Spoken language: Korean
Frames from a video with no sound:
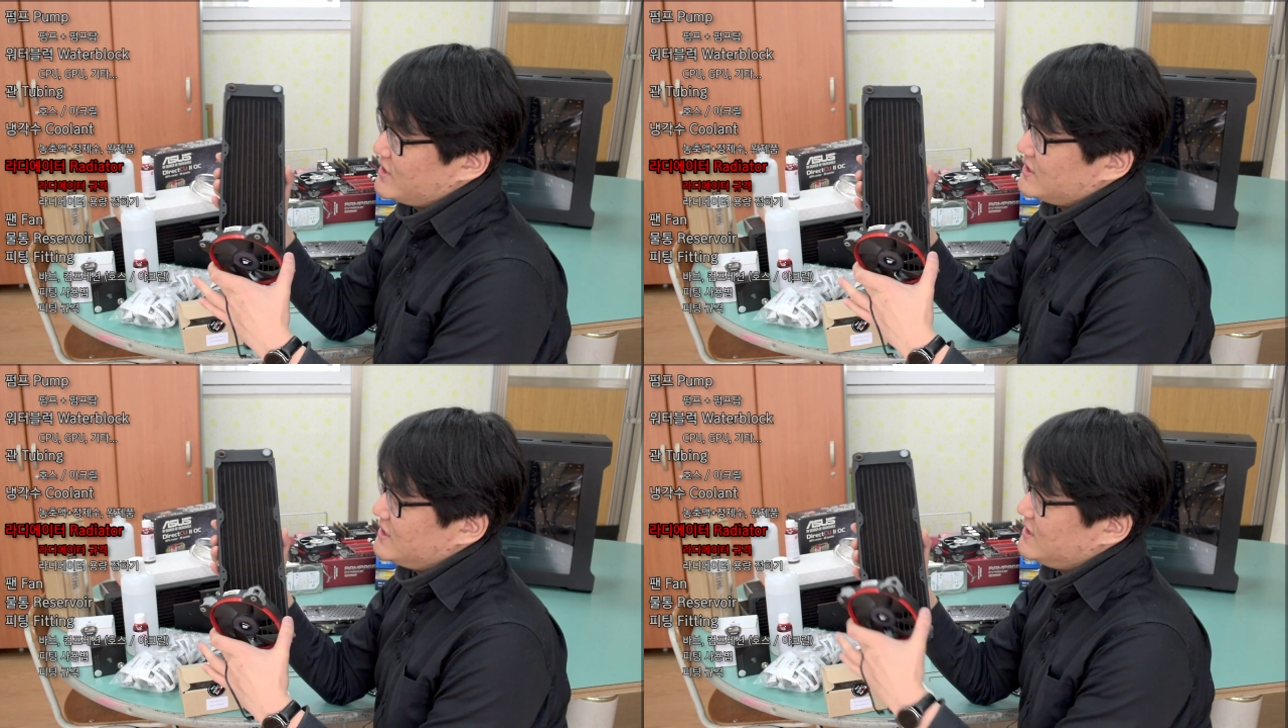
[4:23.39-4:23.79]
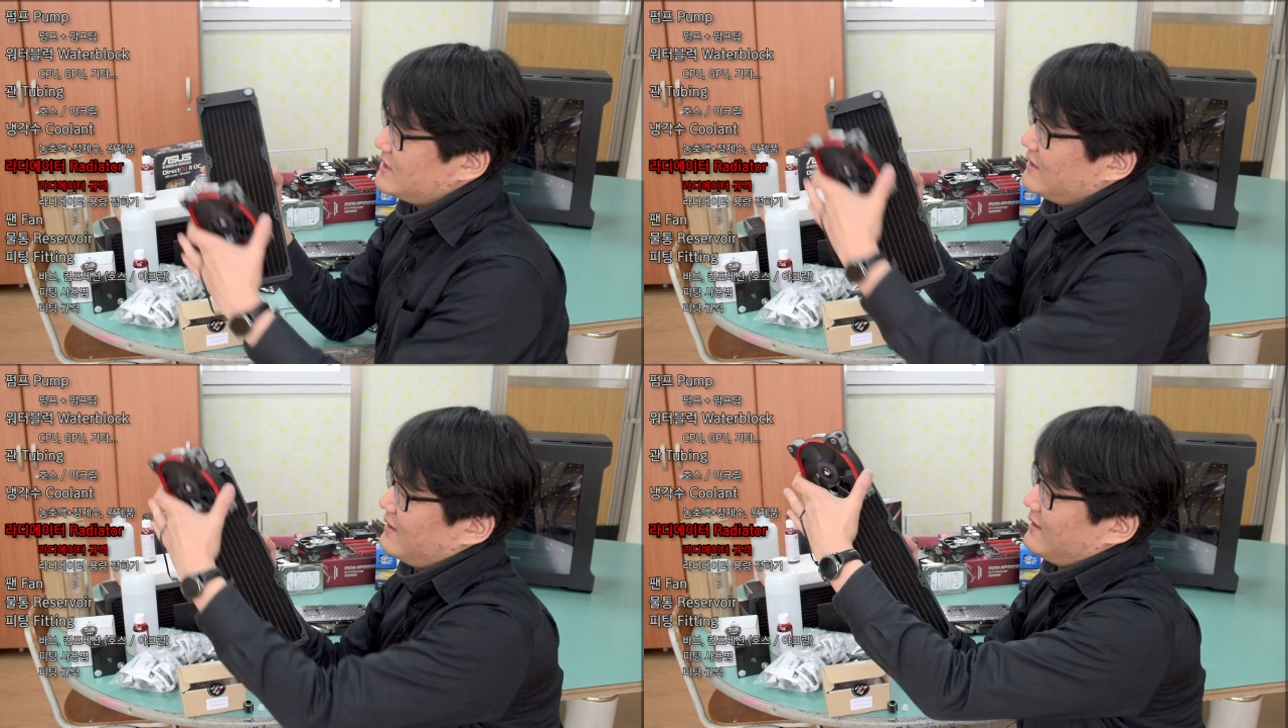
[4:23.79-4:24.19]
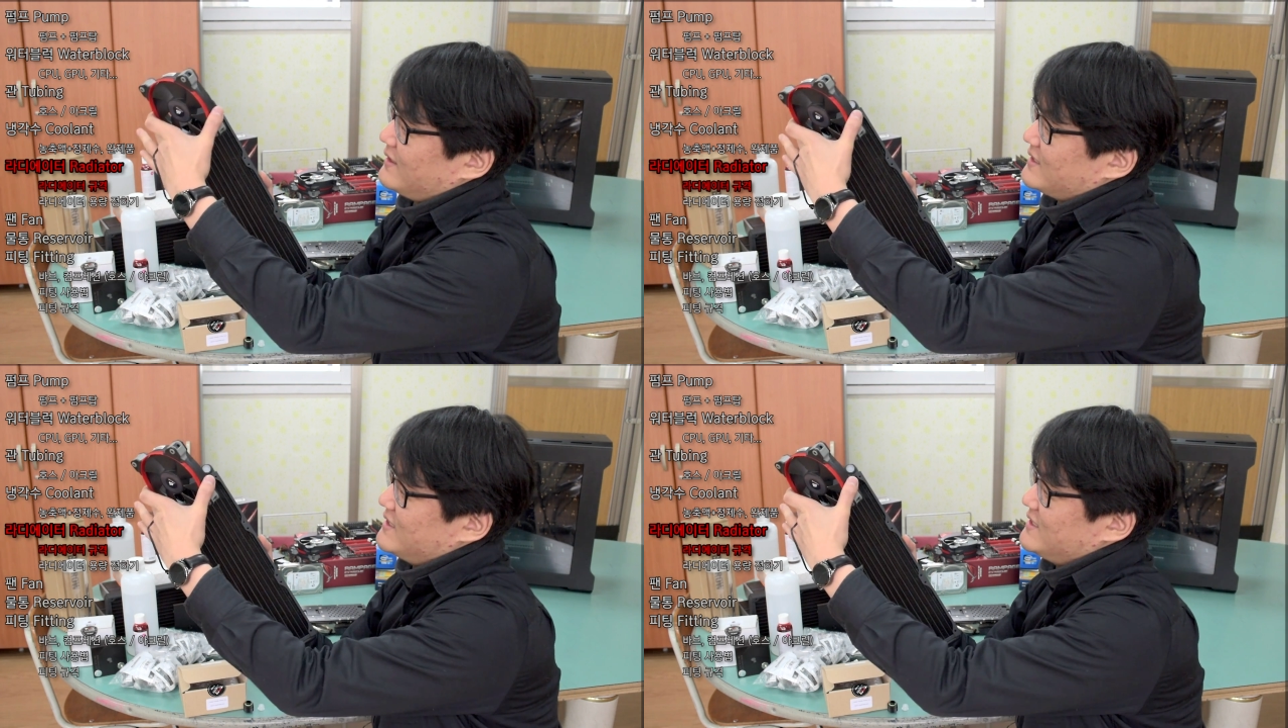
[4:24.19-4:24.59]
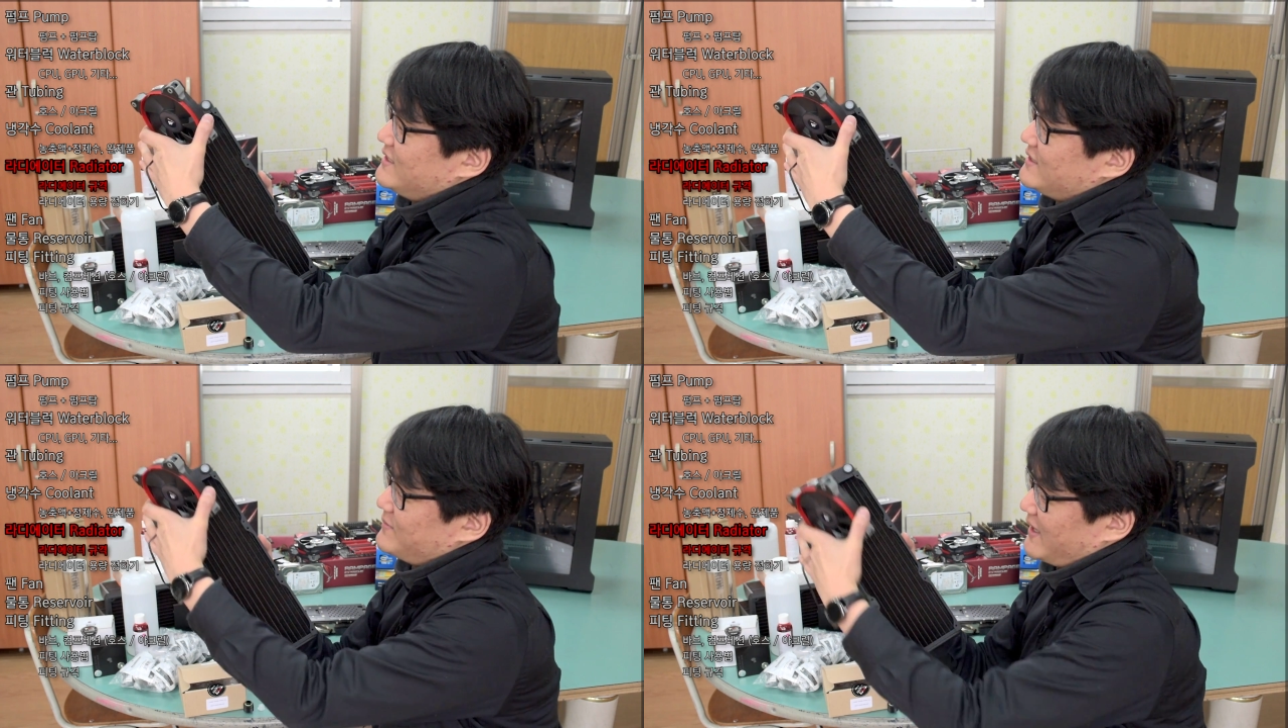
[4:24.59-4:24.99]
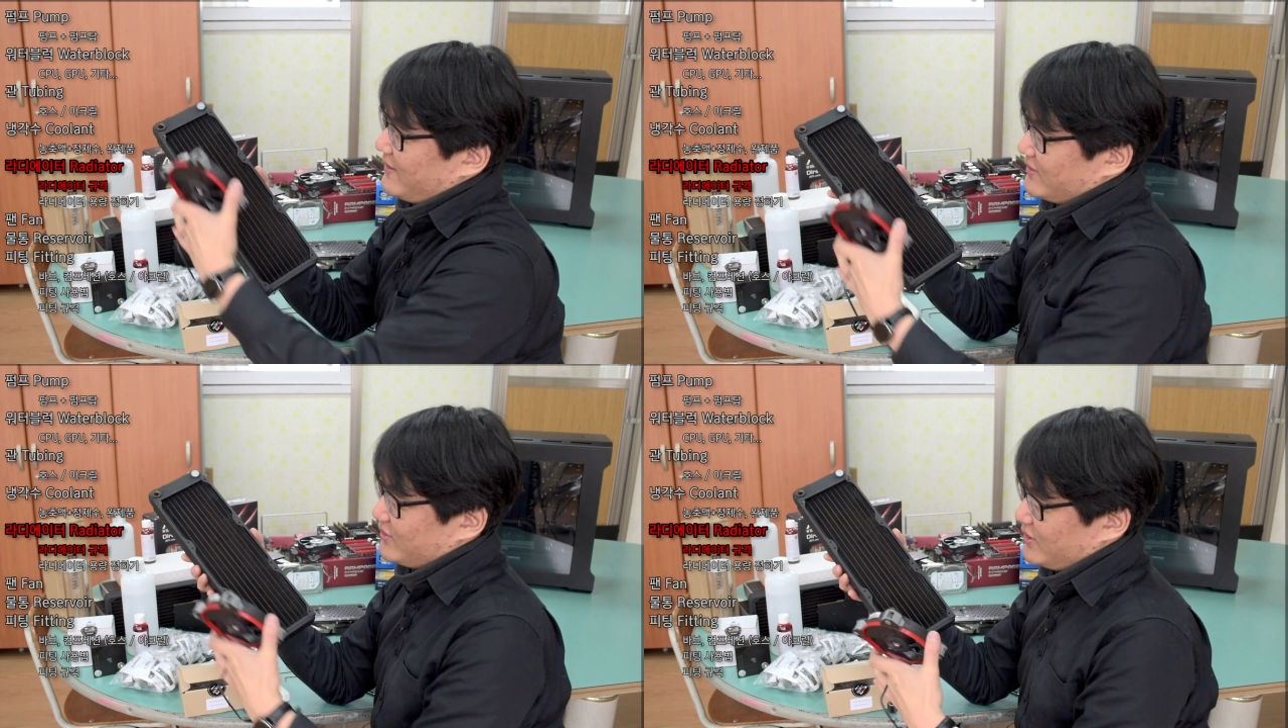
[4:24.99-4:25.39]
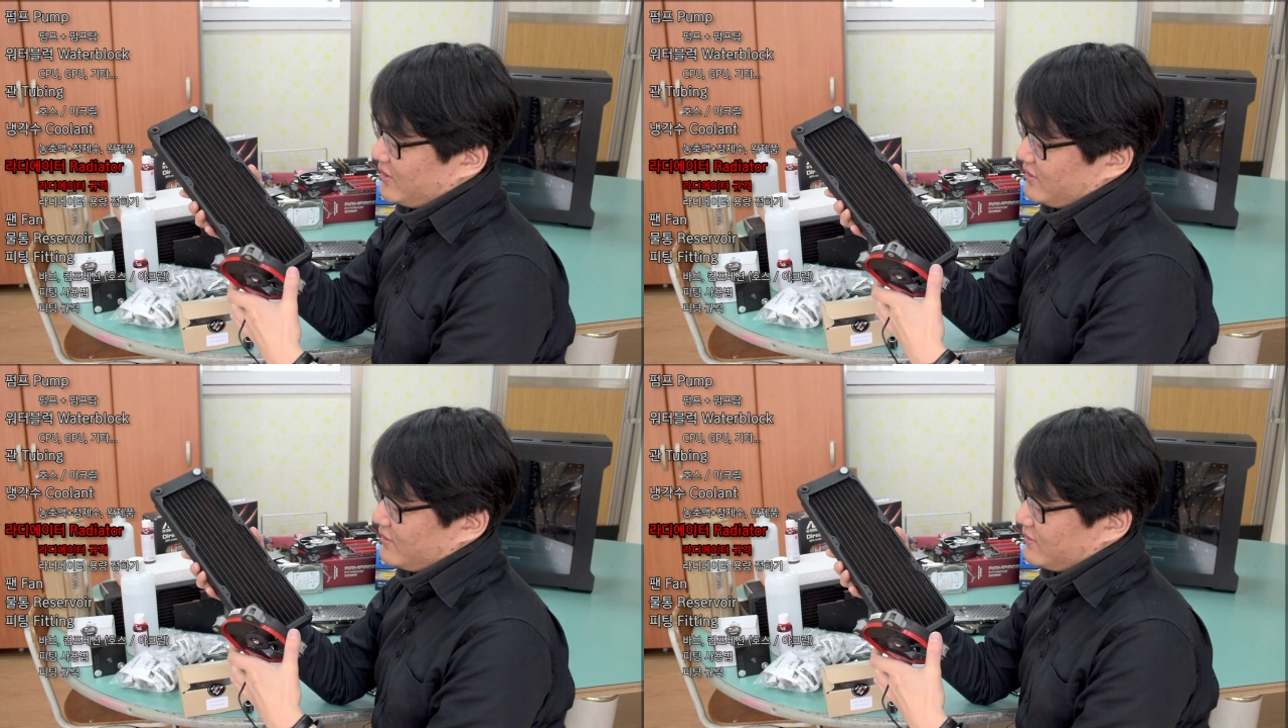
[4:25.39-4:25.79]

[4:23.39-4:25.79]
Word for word: 이 길이를 말하는 거고요.